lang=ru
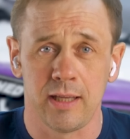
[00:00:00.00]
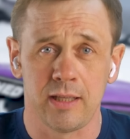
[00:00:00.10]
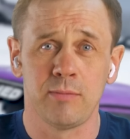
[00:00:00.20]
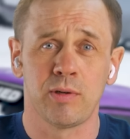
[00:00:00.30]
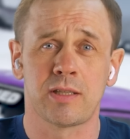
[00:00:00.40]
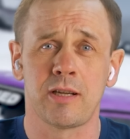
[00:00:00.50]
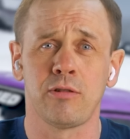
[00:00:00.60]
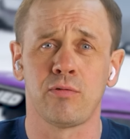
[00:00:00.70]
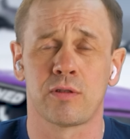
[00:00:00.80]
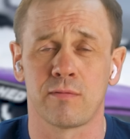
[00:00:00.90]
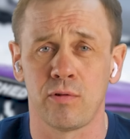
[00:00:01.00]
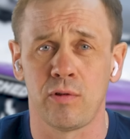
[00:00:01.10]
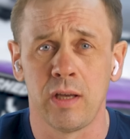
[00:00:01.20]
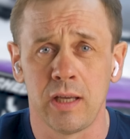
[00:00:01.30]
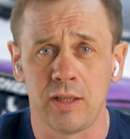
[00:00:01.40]
и демонстрирует
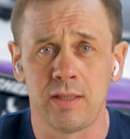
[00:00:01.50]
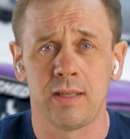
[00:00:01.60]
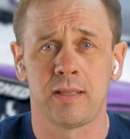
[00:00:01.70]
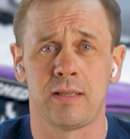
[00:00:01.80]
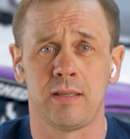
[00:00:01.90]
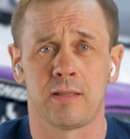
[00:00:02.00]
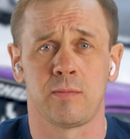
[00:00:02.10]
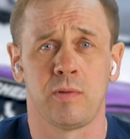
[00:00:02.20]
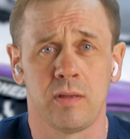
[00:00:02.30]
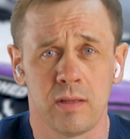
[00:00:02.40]
свой идиотизм.